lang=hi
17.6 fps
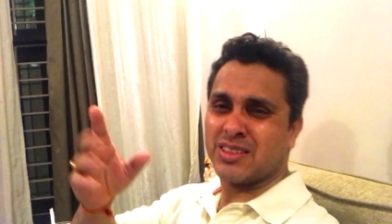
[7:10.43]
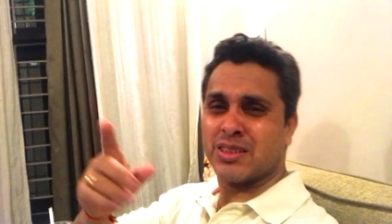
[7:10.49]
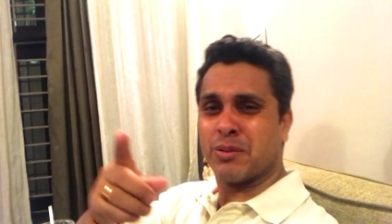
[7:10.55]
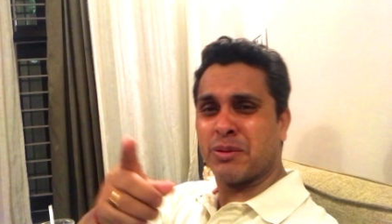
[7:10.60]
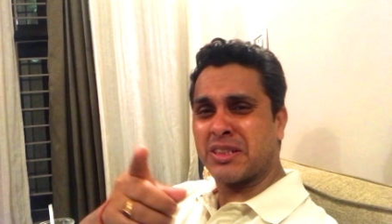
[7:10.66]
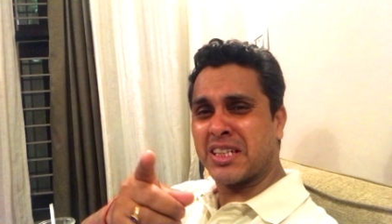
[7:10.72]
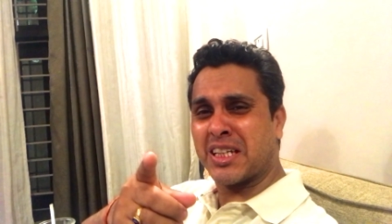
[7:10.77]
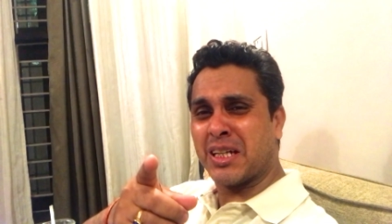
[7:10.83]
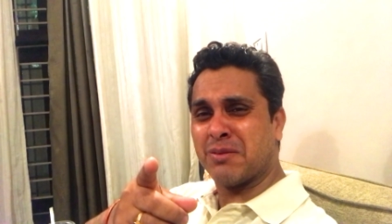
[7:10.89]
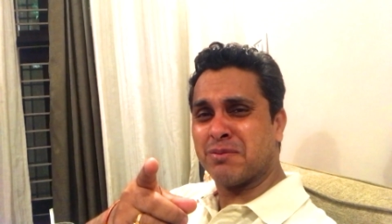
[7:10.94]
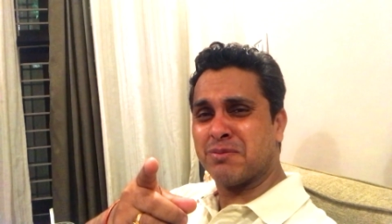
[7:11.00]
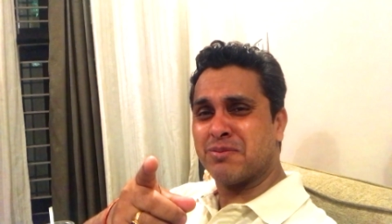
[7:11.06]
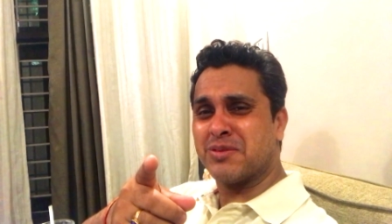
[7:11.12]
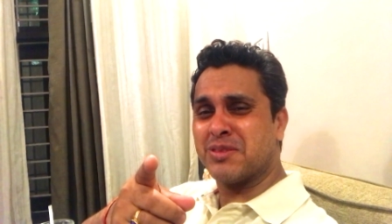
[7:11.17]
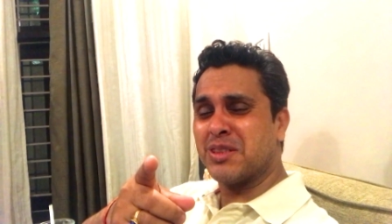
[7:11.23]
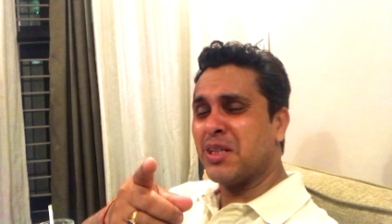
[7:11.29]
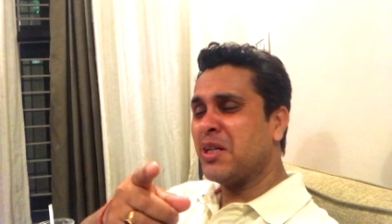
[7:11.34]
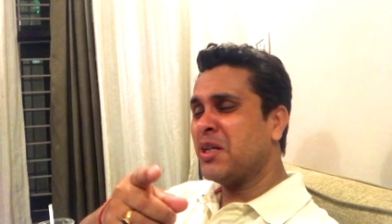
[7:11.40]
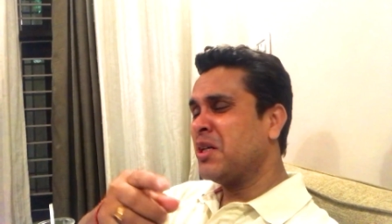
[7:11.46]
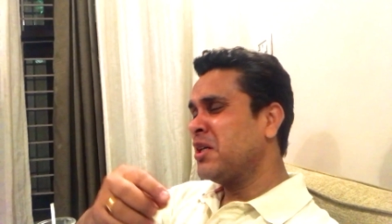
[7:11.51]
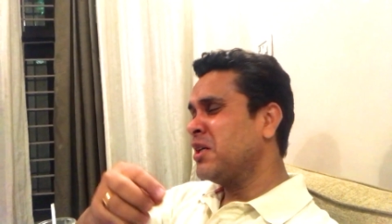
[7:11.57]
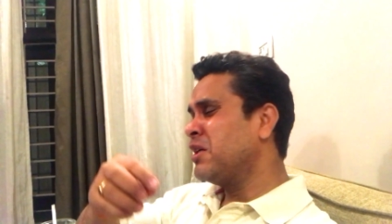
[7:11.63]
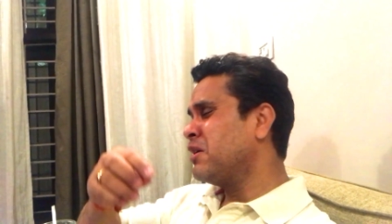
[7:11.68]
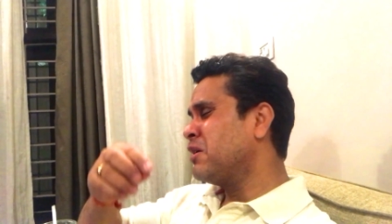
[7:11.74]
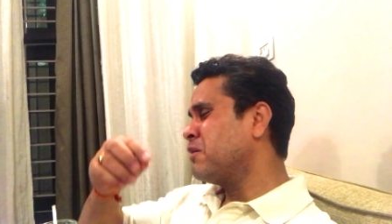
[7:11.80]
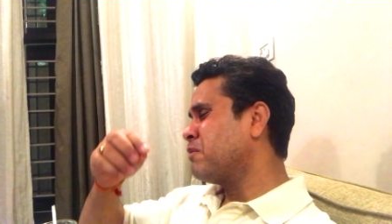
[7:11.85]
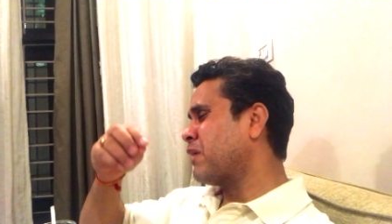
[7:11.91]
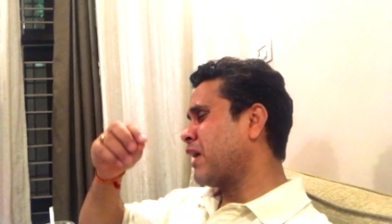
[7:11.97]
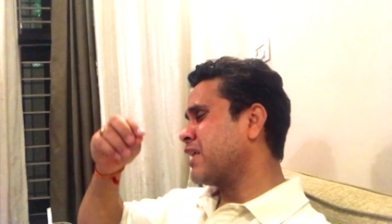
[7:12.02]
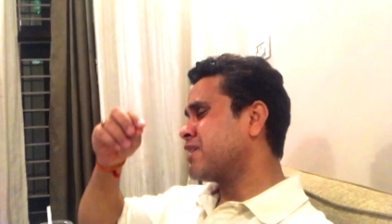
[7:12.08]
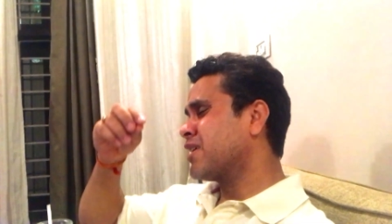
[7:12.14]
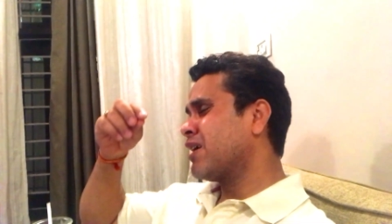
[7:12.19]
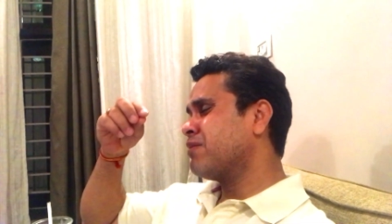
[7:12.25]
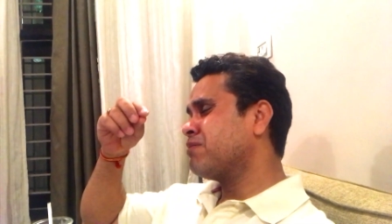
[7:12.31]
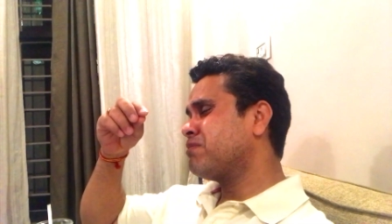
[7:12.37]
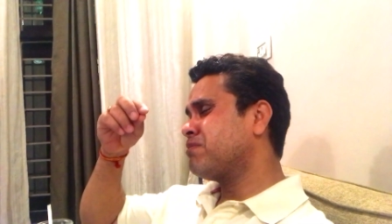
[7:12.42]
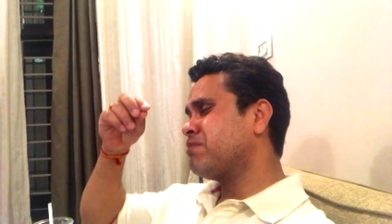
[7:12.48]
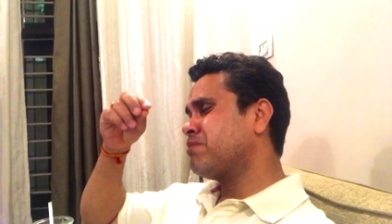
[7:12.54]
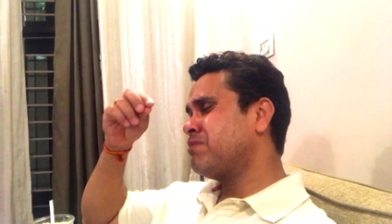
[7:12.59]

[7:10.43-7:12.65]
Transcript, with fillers: समझ गया ना भाई साहब